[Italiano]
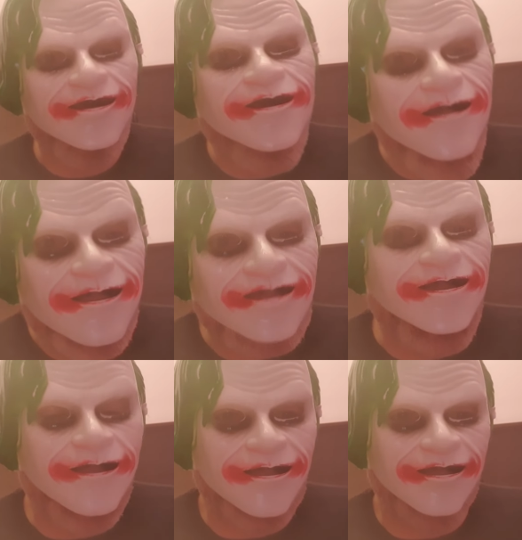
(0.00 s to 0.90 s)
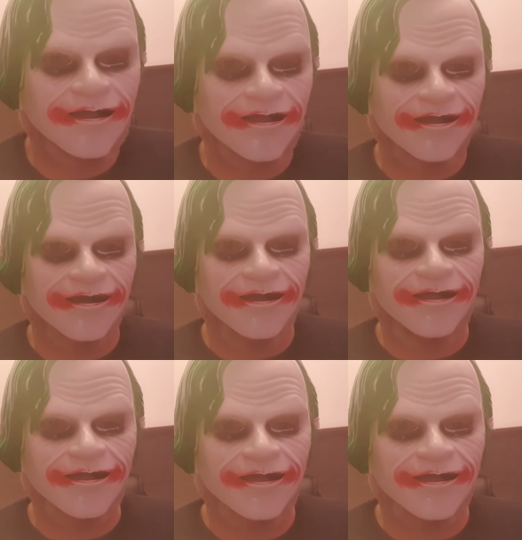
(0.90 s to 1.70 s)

Questa è la realtà di fatto.